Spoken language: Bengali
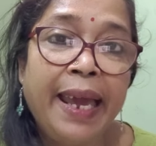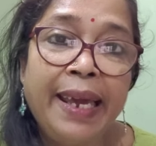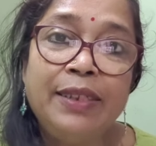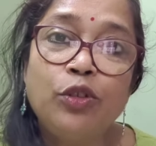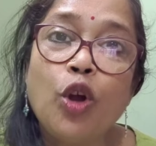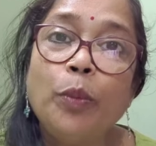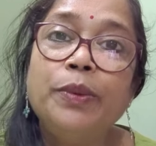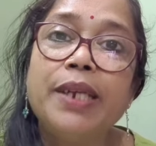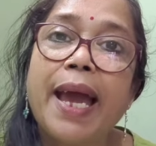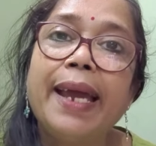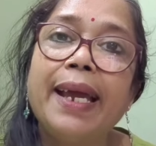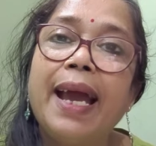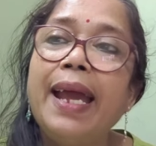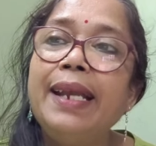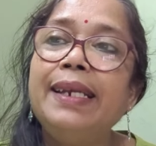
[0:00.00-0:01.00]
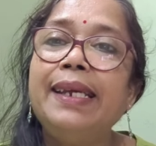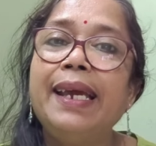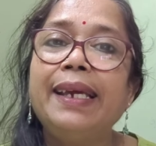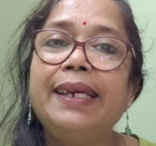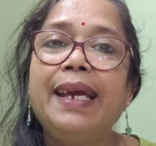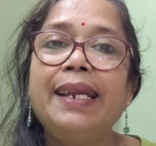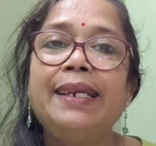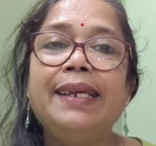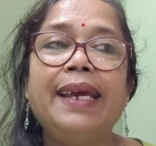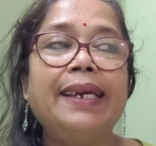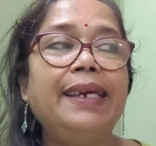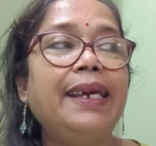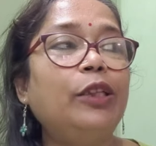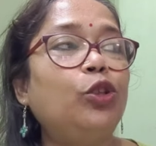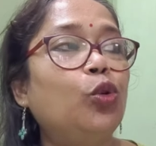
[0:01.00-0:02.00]
এই সব জায়গায় নিয়ে গিয়ে নিয়ে
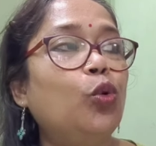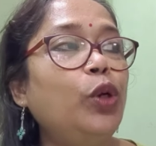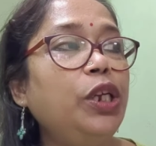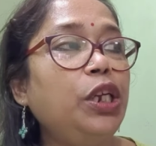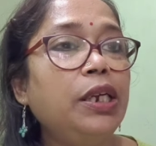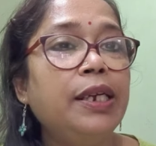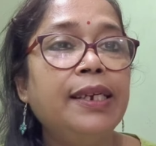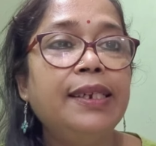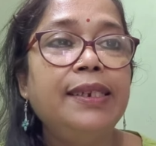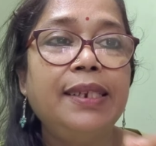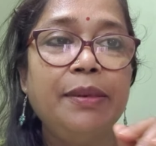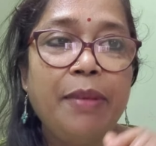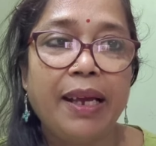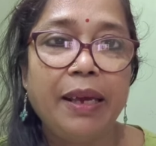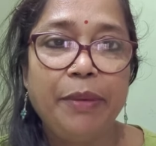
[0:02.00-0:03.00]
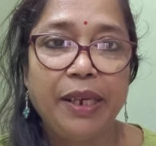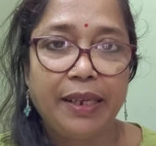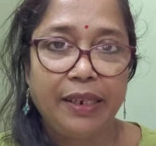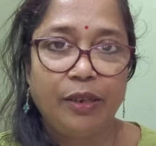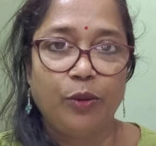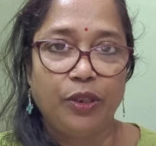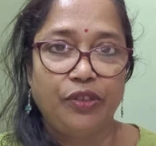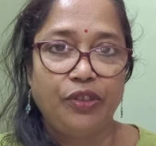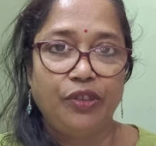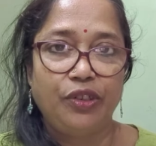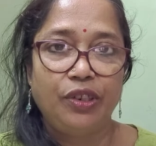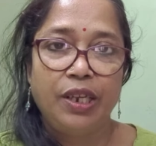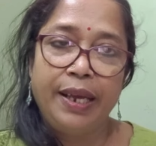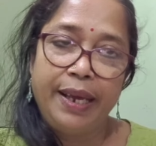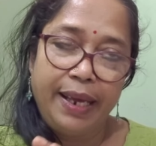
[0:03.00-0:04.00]
গিয়ে তুই সীমাকে বিক্রি করেছিস
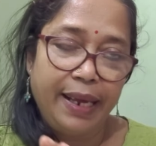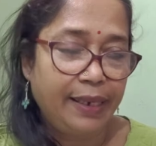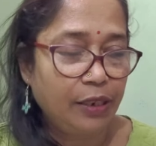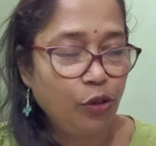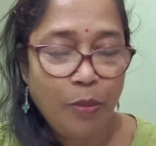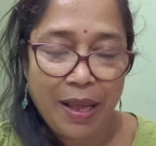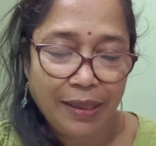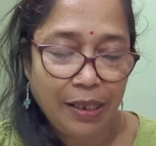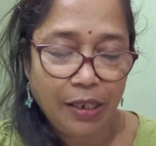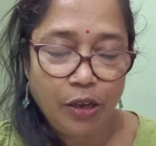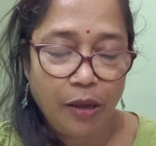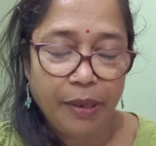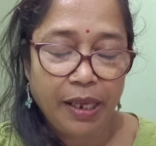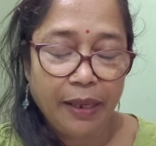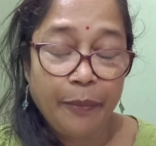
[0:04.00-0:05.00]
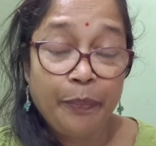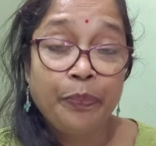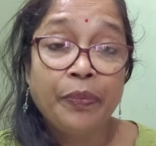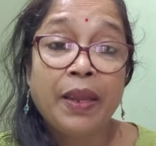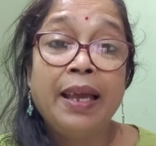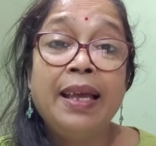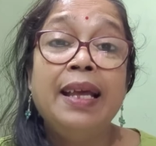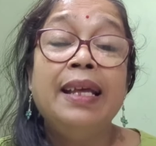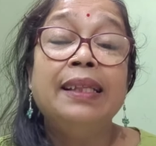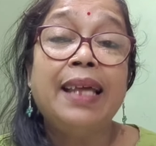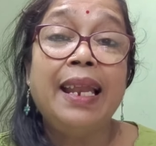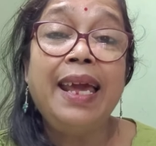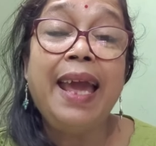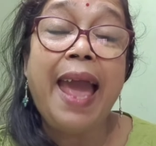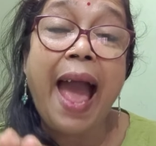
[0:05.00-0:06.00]
এটা তো মানতেই হবে
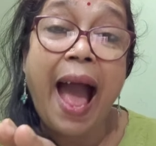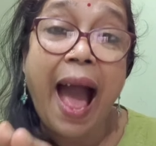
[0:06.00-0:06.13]
তাহলে